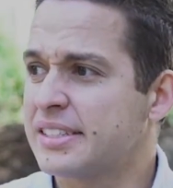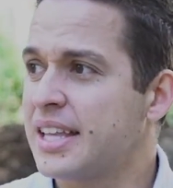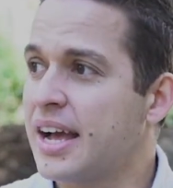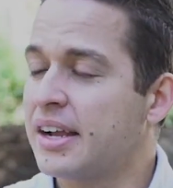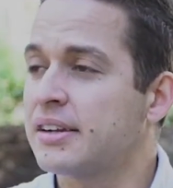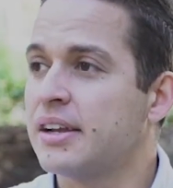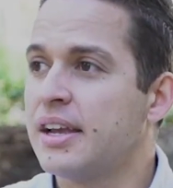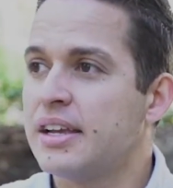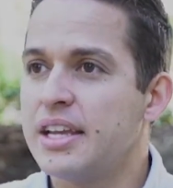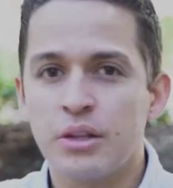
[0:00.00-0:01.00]
están
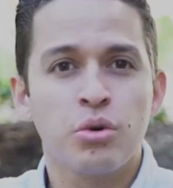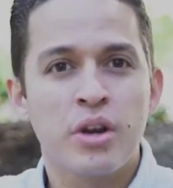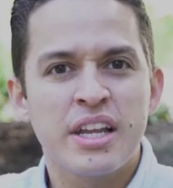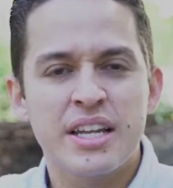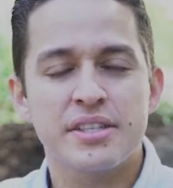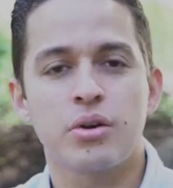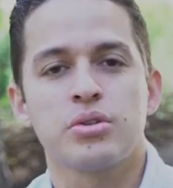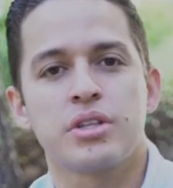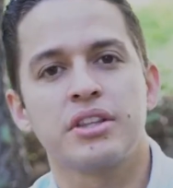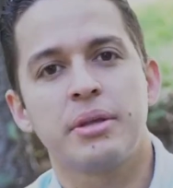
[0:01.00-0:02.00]
yendo a una iglesia
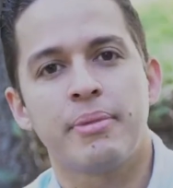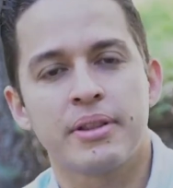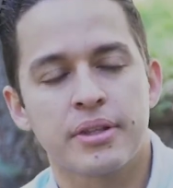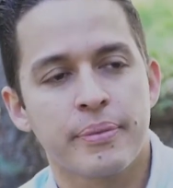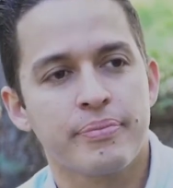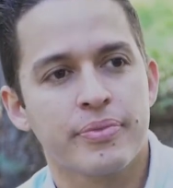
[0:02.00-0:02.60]
constantemente.